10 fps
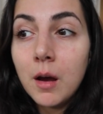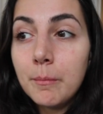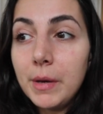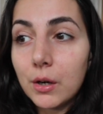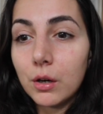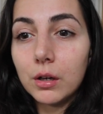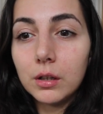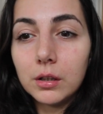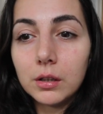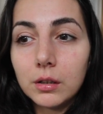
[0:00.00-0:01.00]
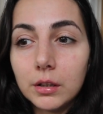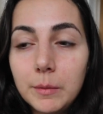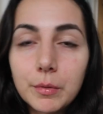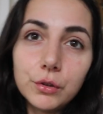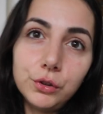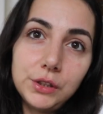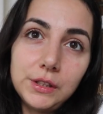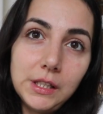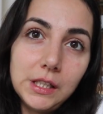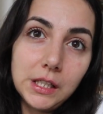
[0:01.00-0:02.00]
però i
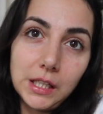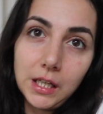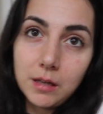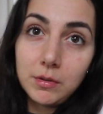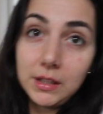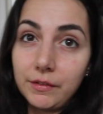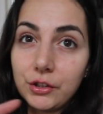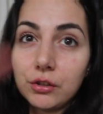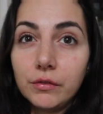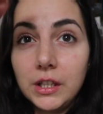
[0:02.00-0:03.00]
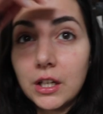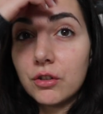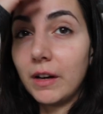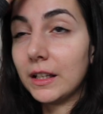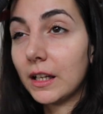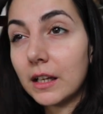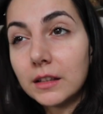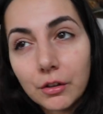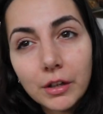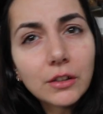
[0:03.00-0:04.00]
prodotti che mi sta facendo vedere Giovanna in
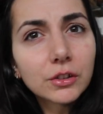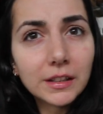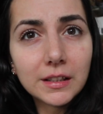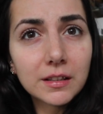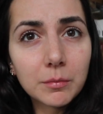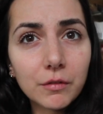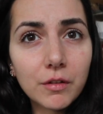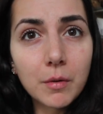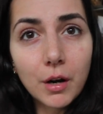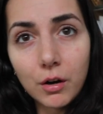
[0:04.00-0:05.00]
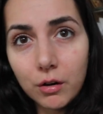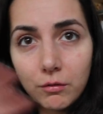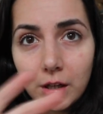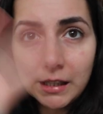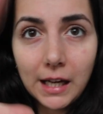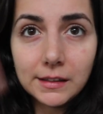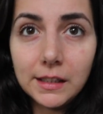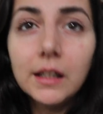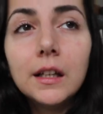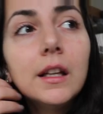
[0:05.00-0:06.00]
realtà non hanno tantissime fibre, l'ho
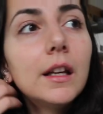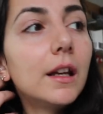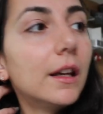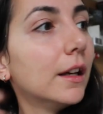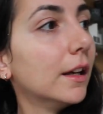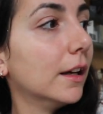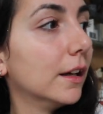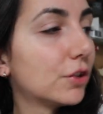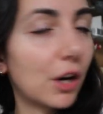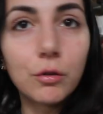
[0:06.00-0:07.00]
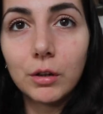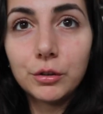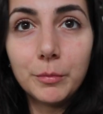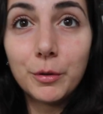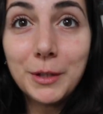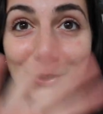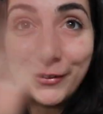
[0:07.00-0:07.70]
guardati eh, cioè o quantomeno mi sono